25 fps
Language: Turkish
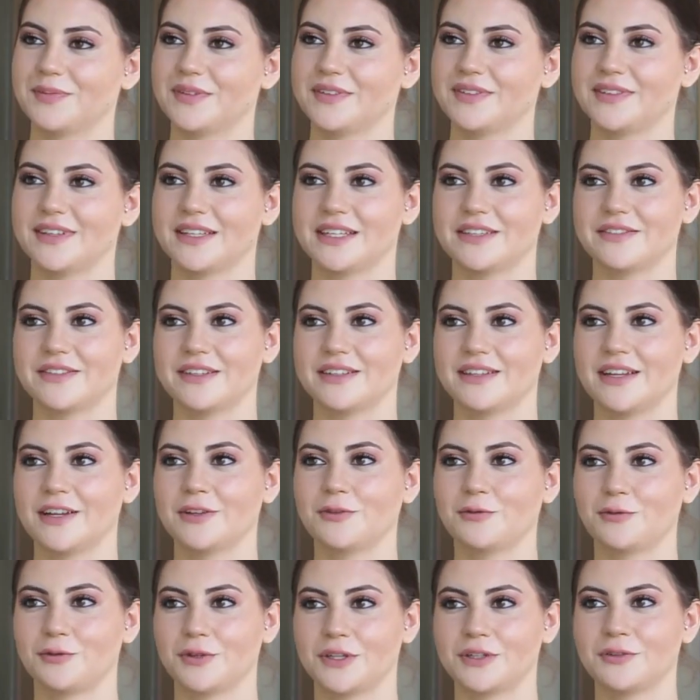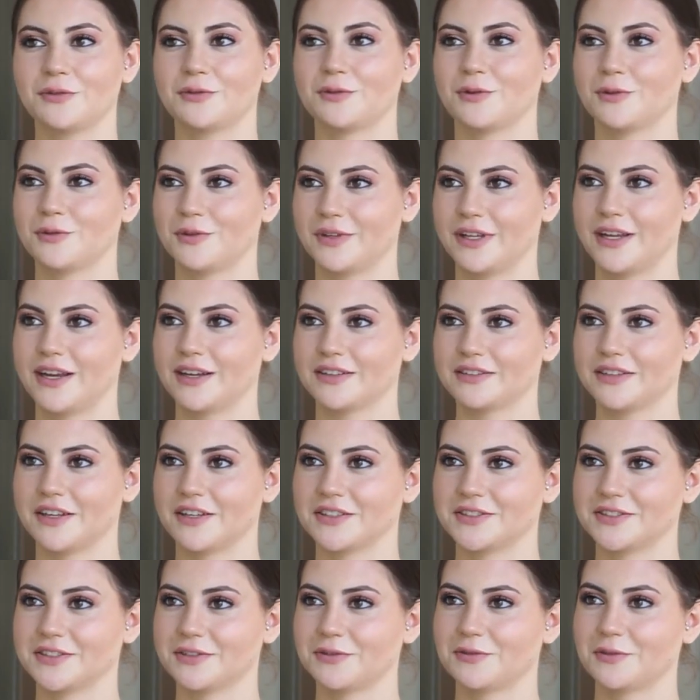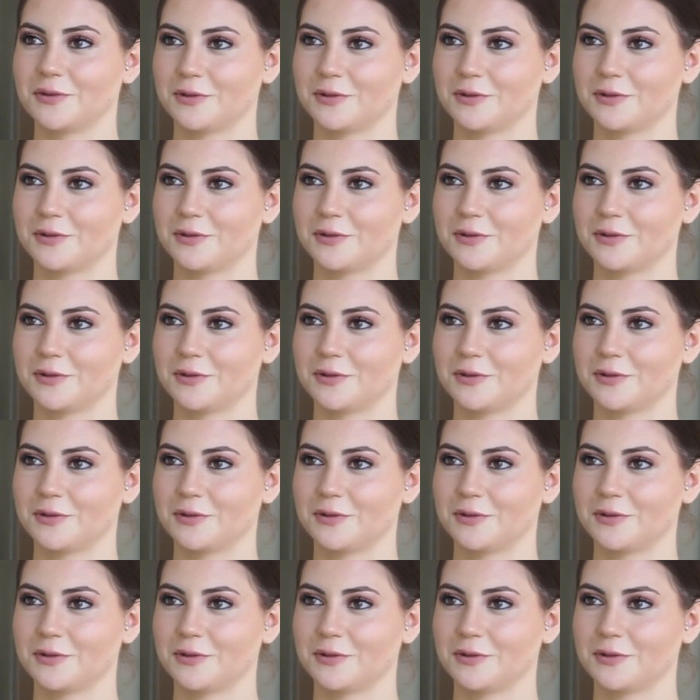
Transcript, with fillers: Bizlere verilen sürenin sonuna yaklaştık.